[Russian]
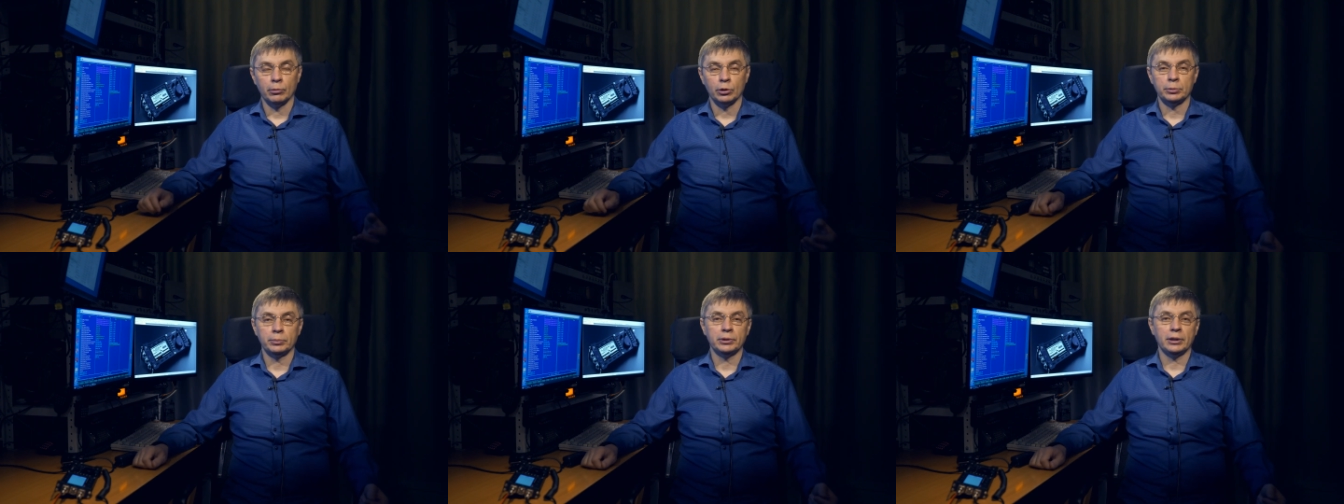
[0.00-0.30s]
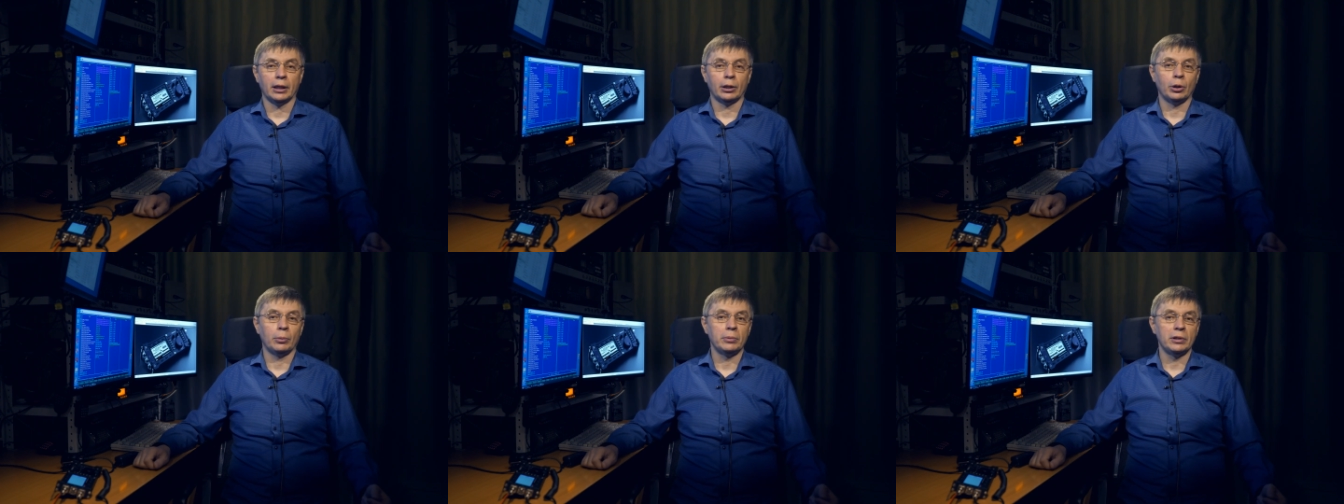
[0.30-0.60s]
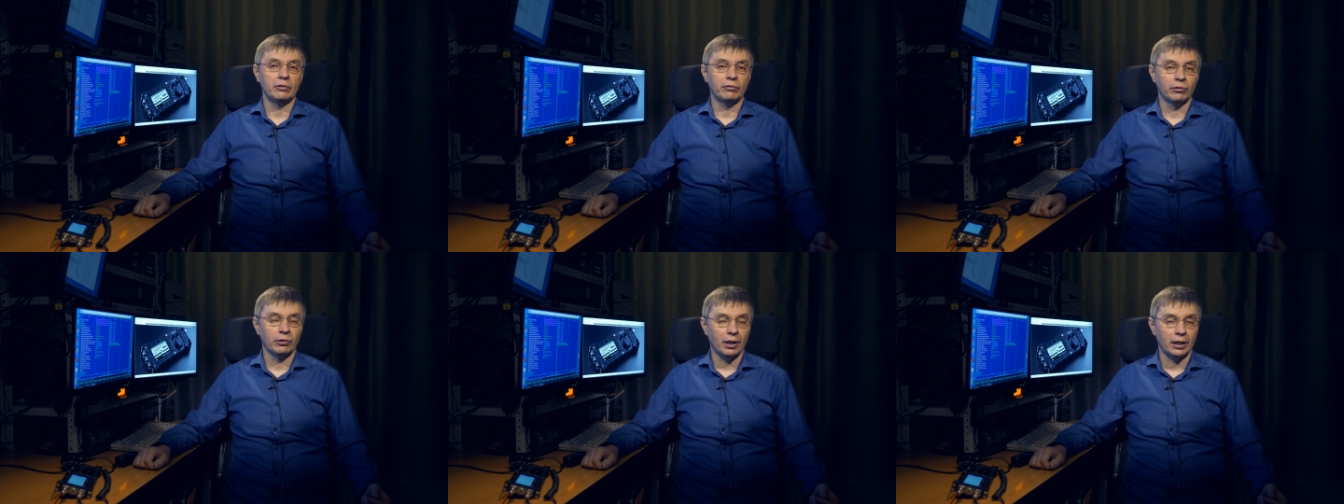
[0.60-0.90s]
может быть
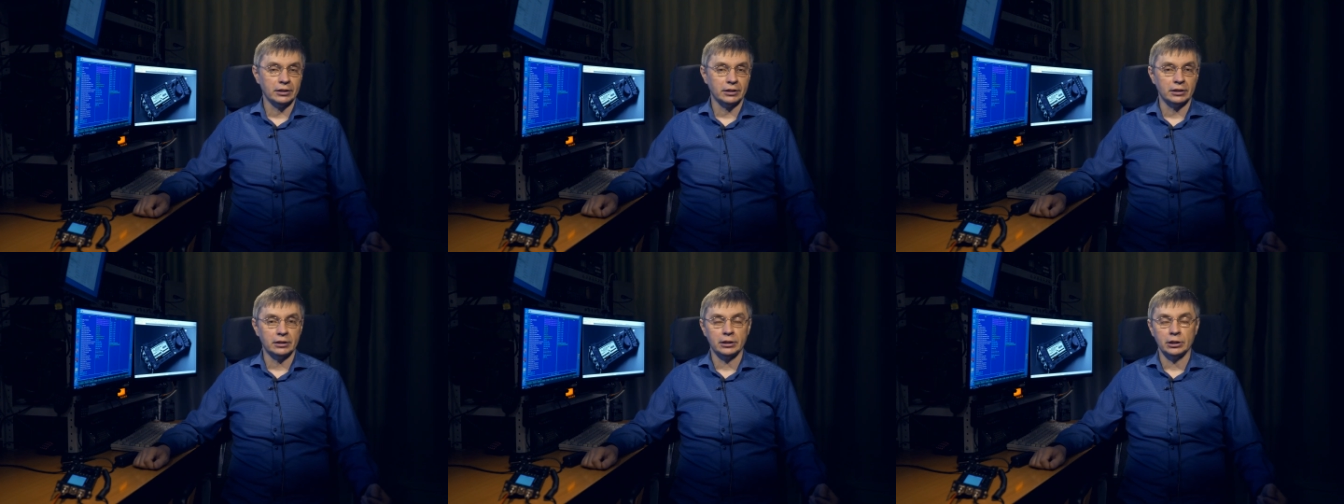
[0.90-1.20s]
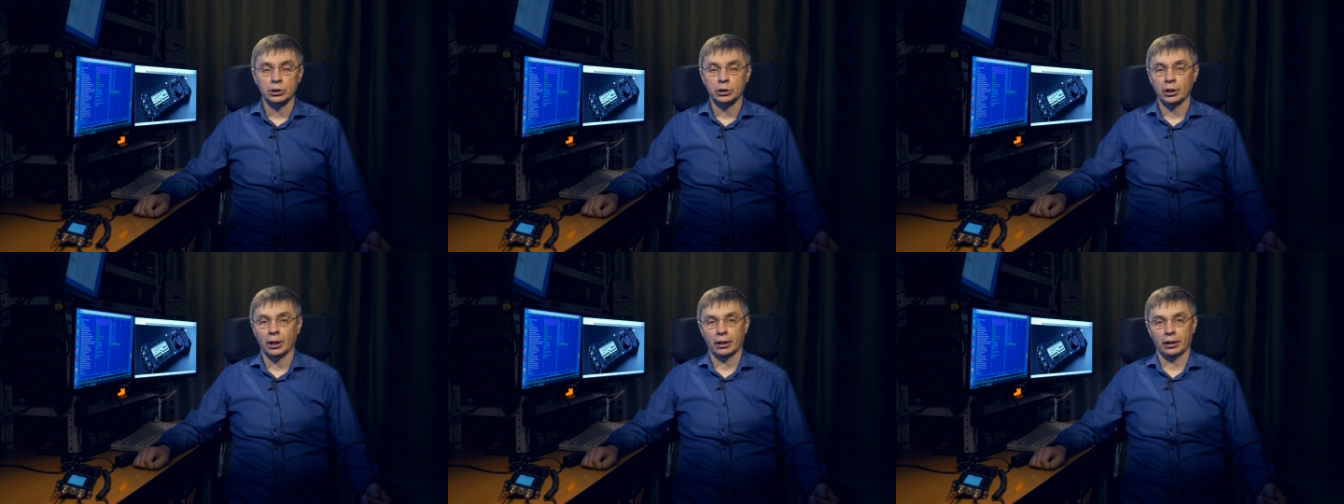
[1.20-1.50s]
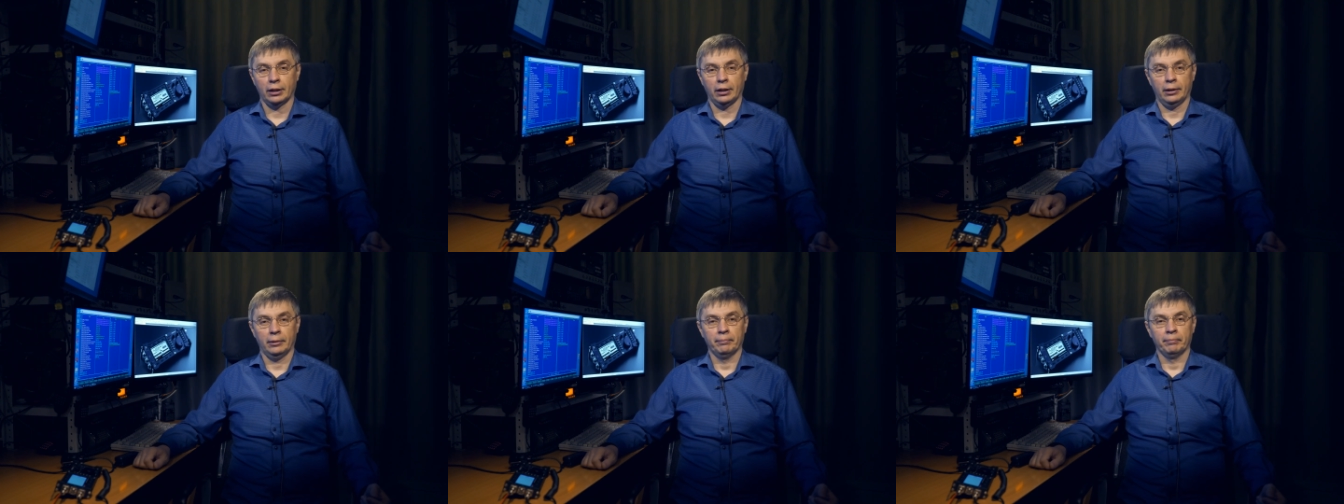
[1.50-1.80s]
огромная влажность и
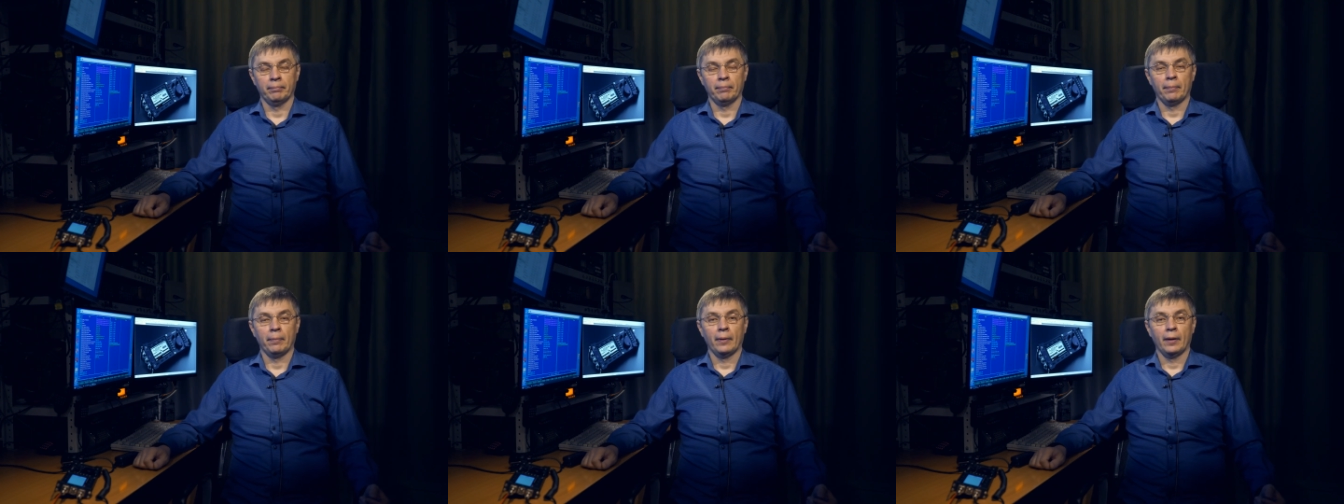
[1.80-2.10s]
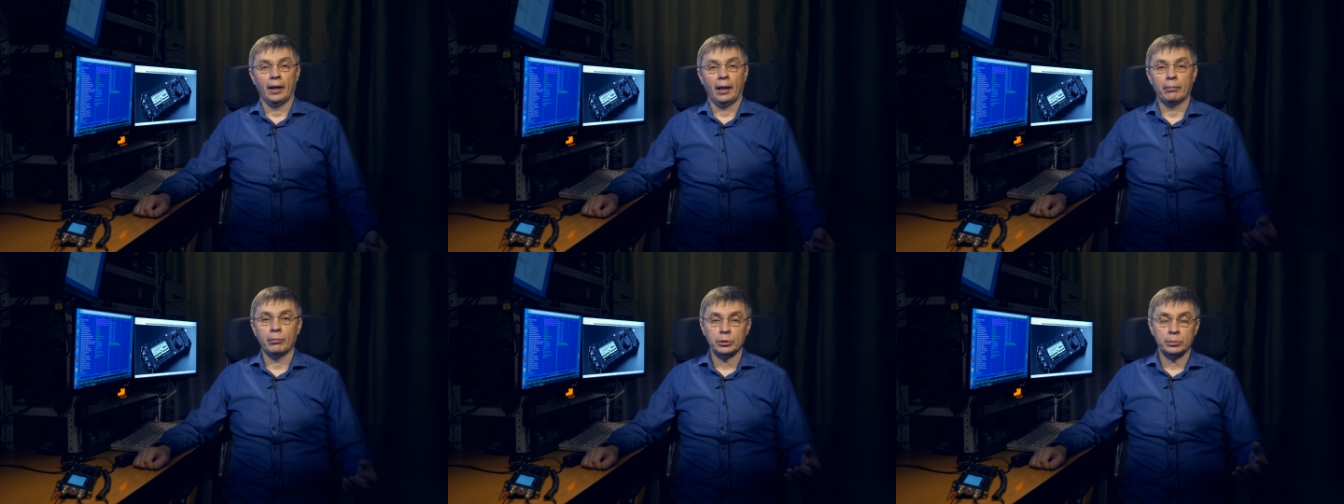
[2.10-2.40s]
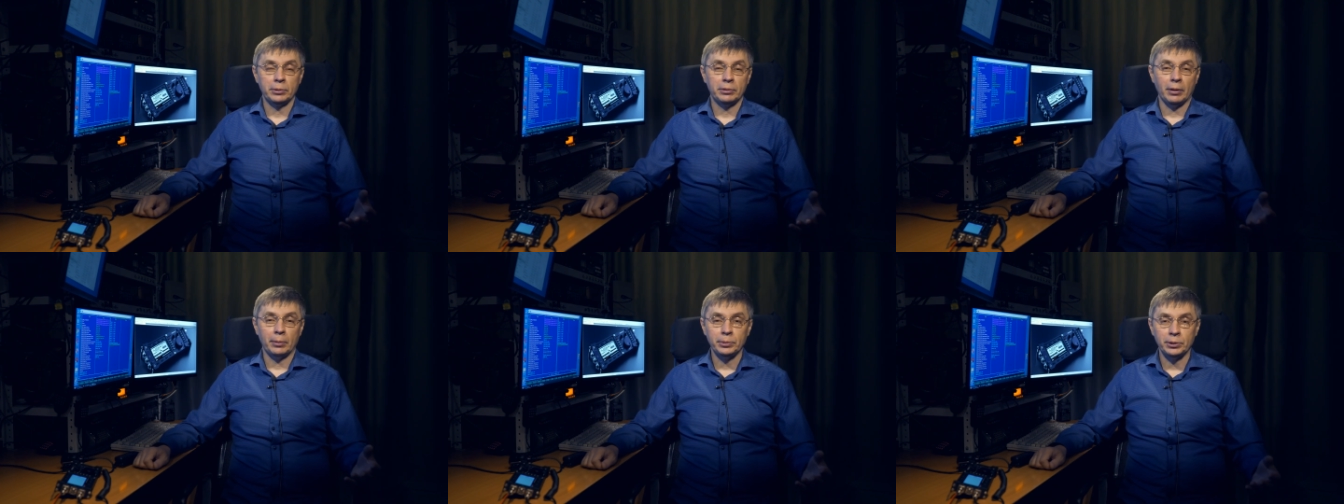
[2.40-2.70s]
жарко. А
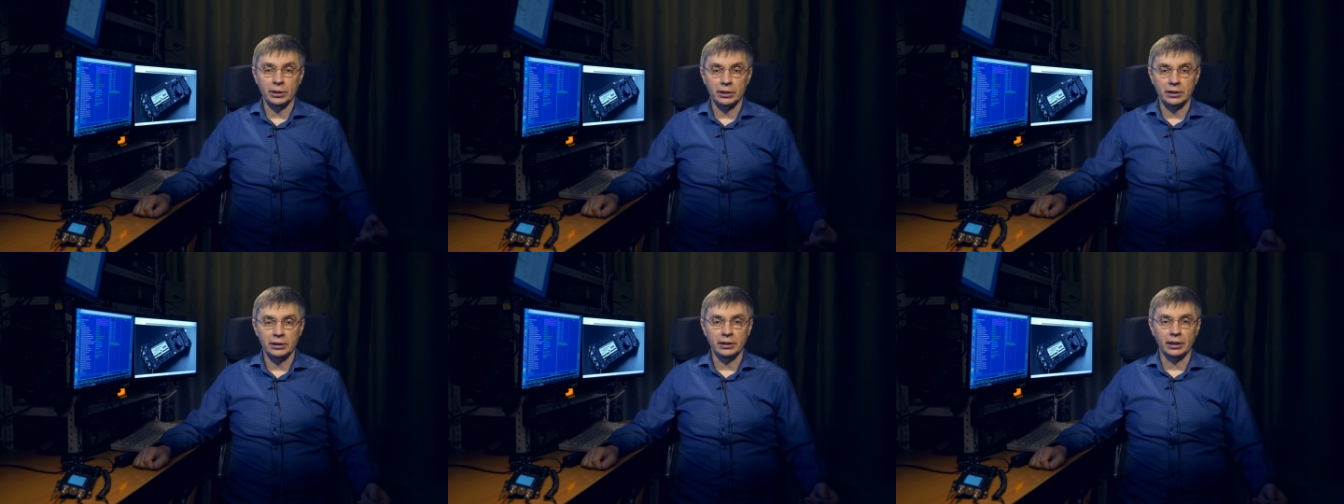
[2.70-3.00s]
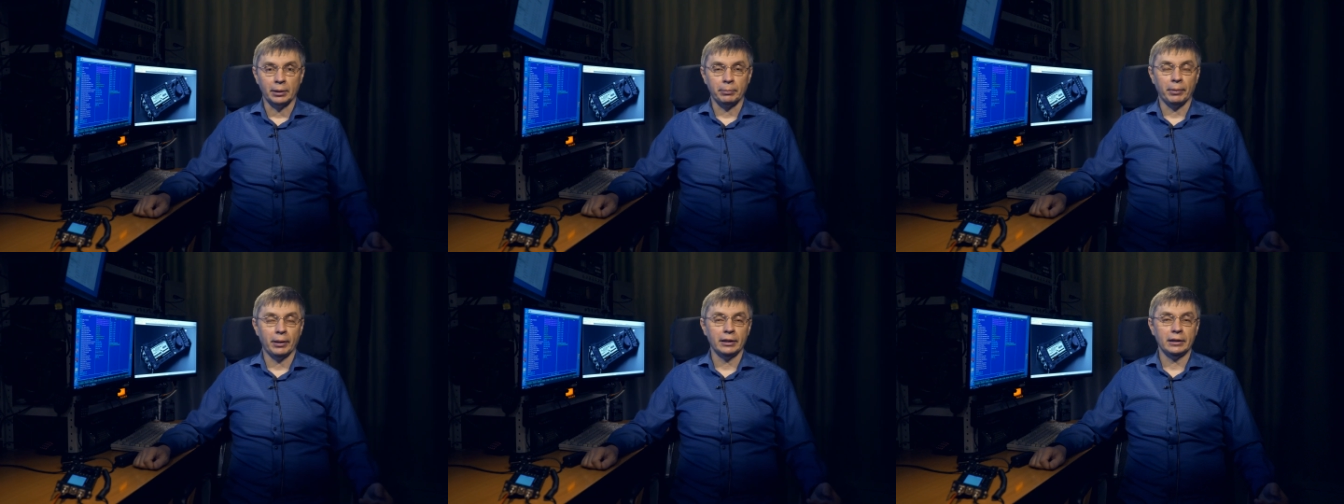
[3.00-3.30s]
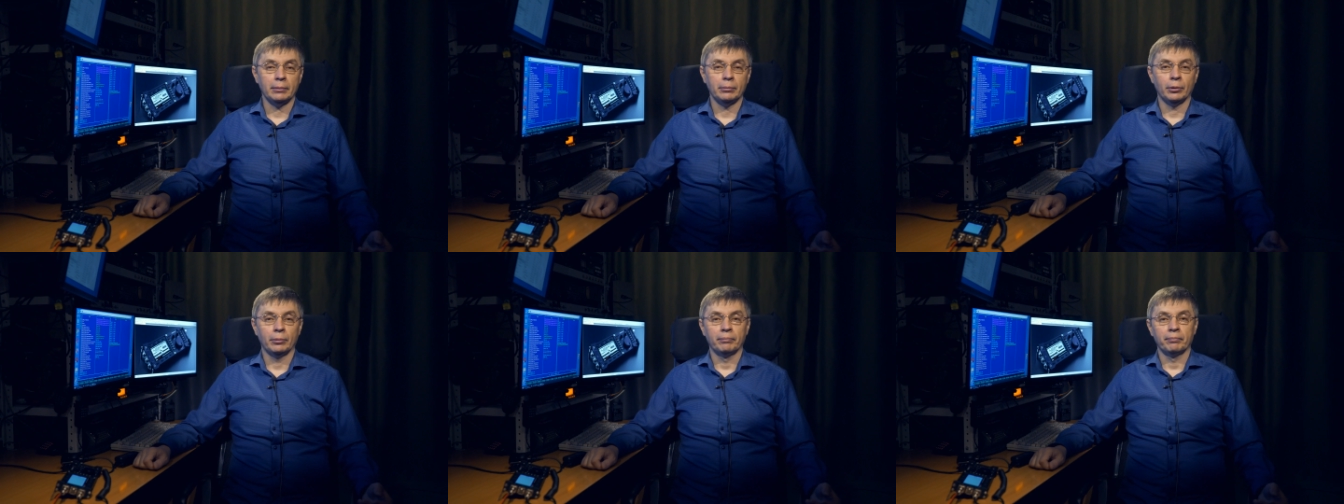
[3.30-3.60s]
может быть вообще снег.
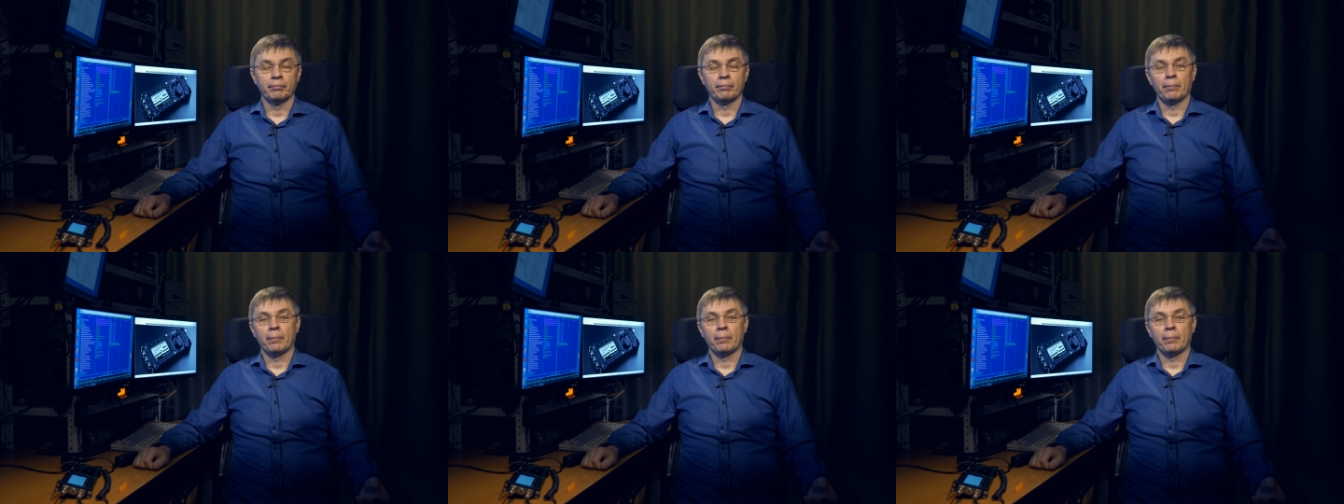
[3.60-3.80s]
Поэтому